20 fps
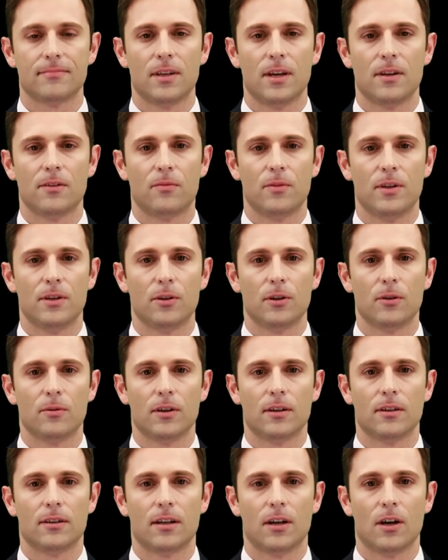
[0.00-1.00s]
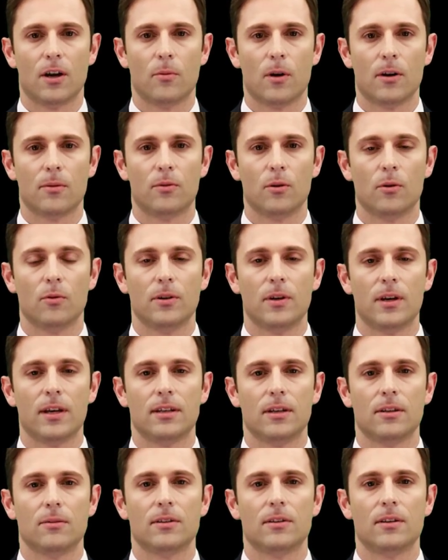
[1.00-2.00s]
इस वीडियो में हम आपको उनके
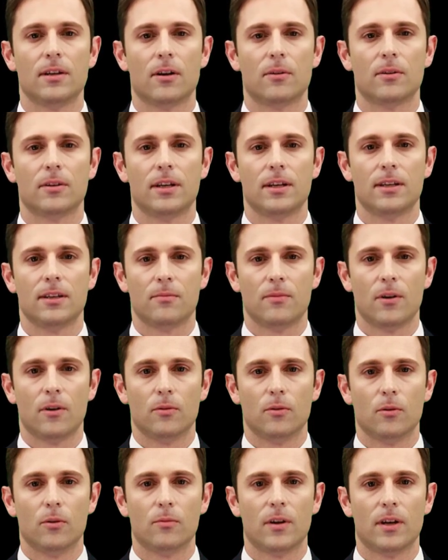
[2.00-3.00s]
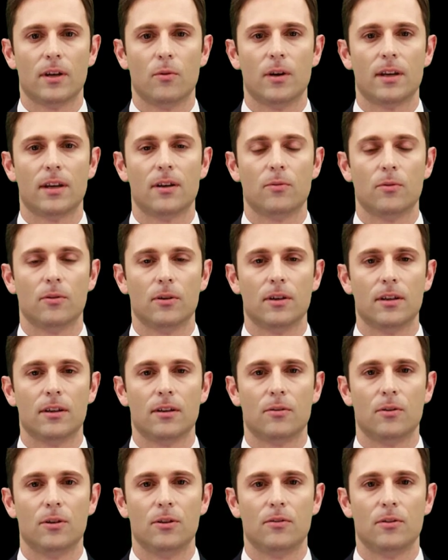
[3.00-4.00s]
जीवन के अनछुए पहलुओं पर ले चलेंगे
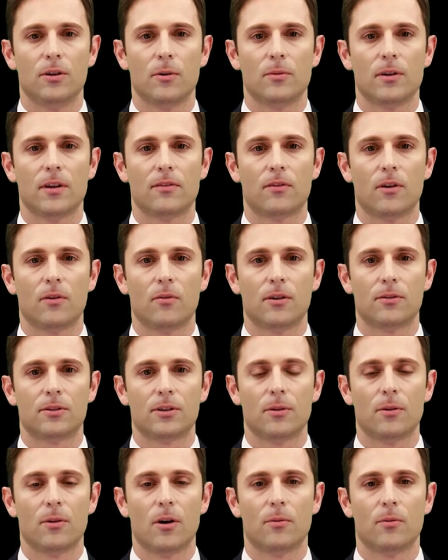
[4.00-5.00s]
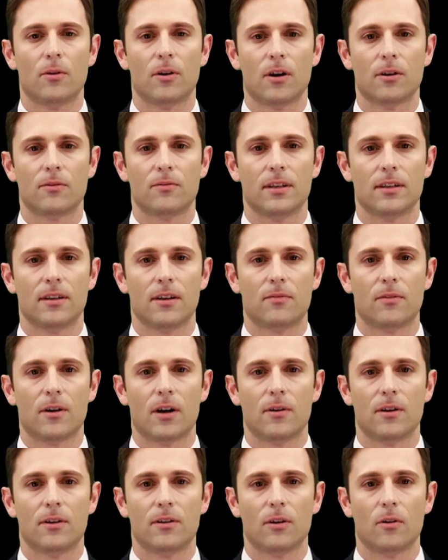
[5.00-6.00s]
म्यूजियम में संरक्षित ऐतिहासिक
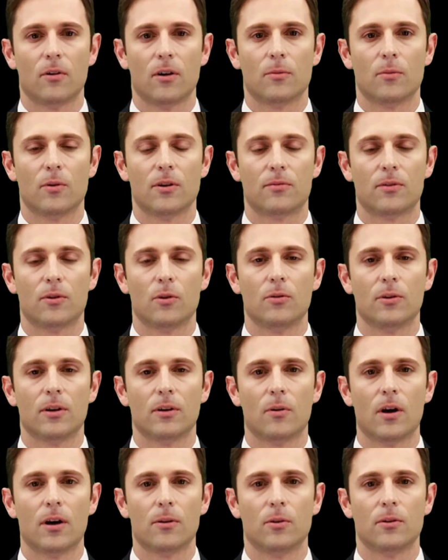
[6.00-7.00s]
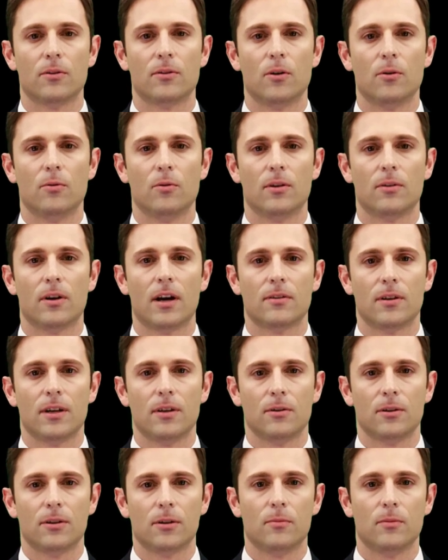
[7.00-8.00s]
दस्तावेजों और वस्तुओं के माध्यम से नेताजी
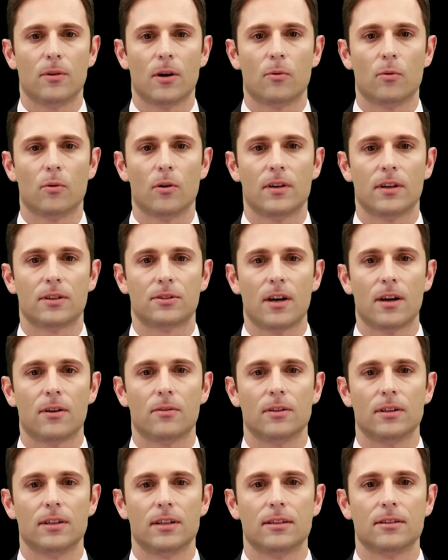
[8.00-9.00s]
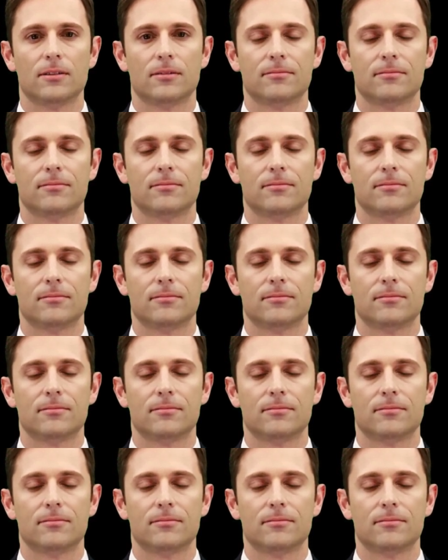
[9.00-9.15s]
के योगदान को दर्शाएंगे